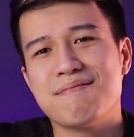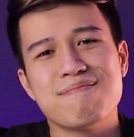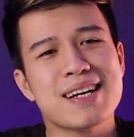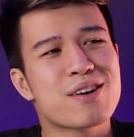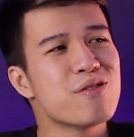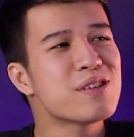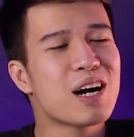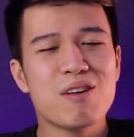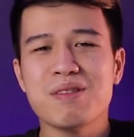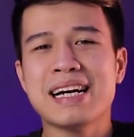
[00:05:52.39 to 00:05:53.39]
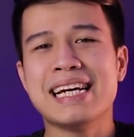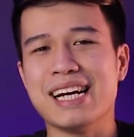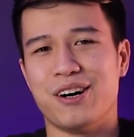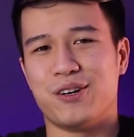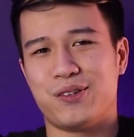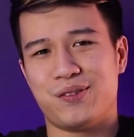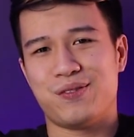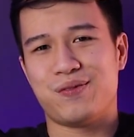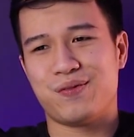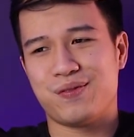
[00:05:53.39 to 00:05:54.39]
Mình cũng không hiểu
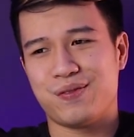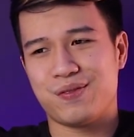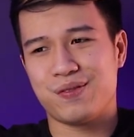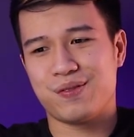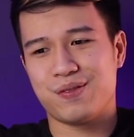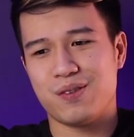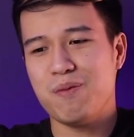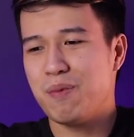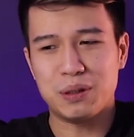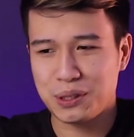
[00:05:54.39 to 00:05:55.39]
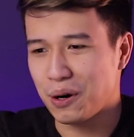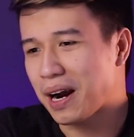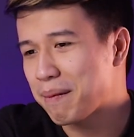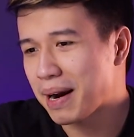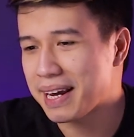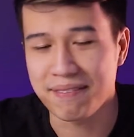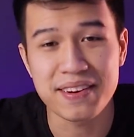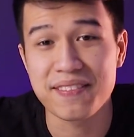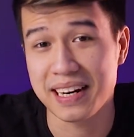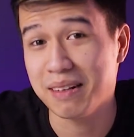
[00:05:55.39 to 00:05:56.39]
Oppo cho camera hiển
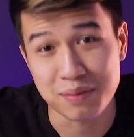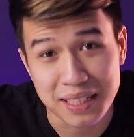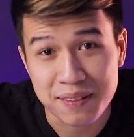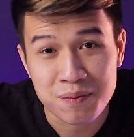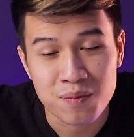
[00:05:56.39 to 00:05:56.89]
vi với làm gì,